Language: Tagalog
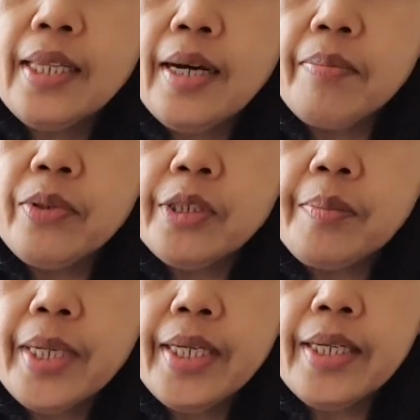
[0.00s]
Tapos,
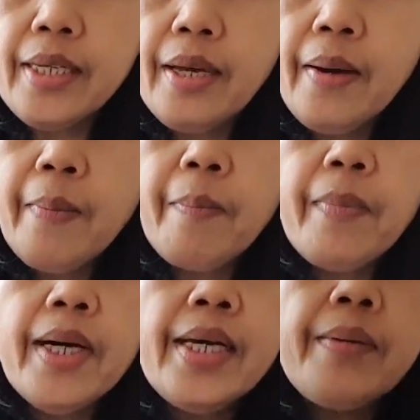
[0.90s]
may
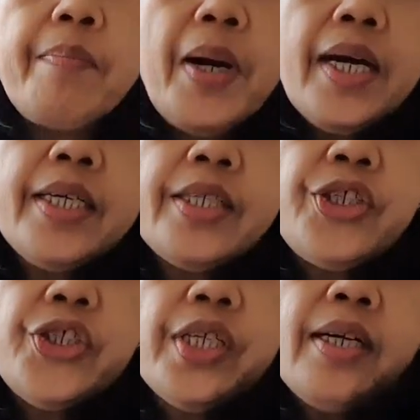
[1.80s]
may packet
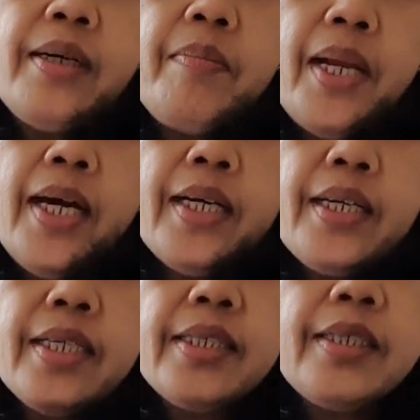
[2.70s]
siya. Malaki
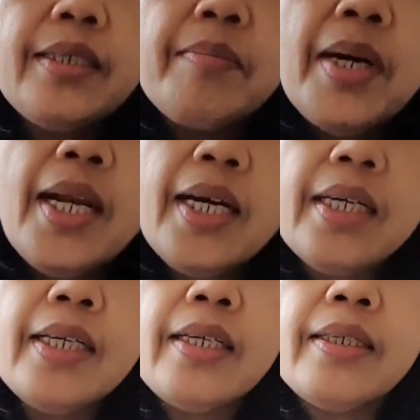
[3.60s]
rin,
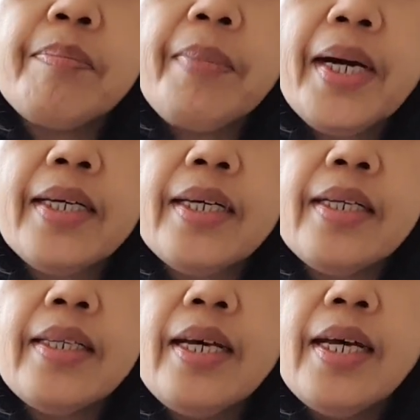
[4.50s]
malaki rin
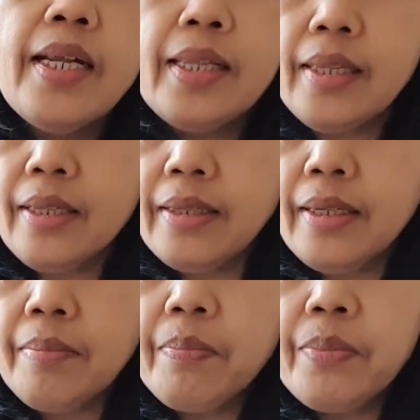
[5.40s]
packet.
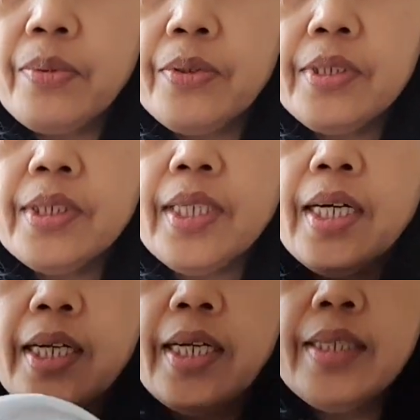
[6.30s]
Tapos,
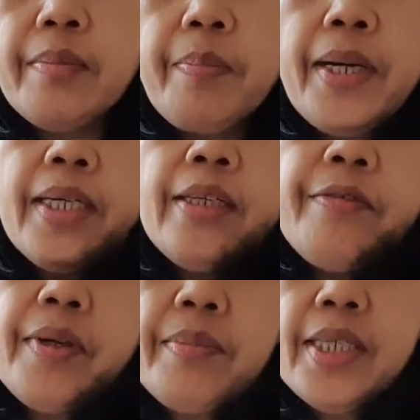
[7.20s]
another packet
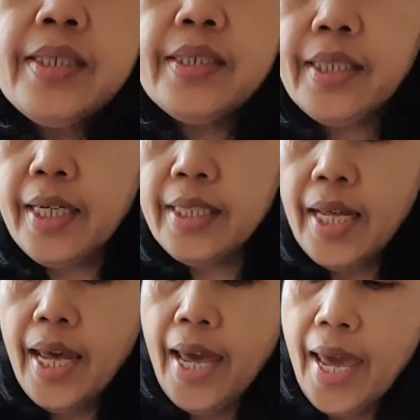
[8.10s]
from this side.
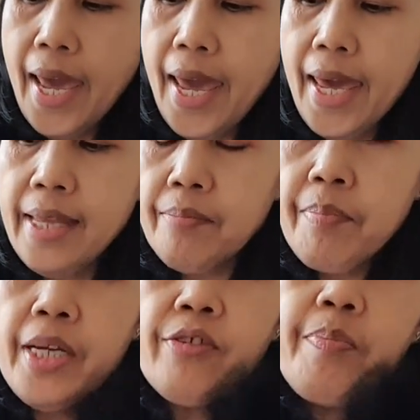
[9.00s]
And,
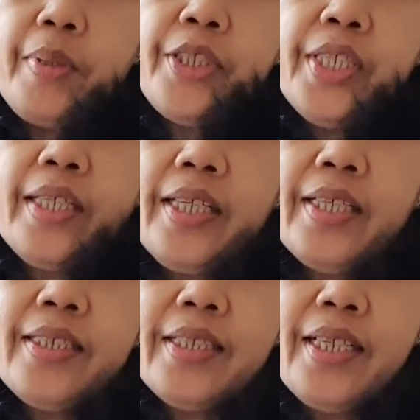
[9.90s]
mayroon pa siyang
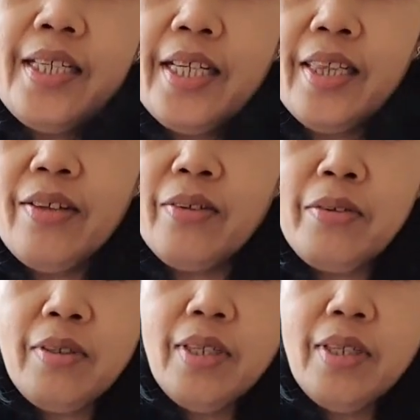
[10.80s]
extra dito.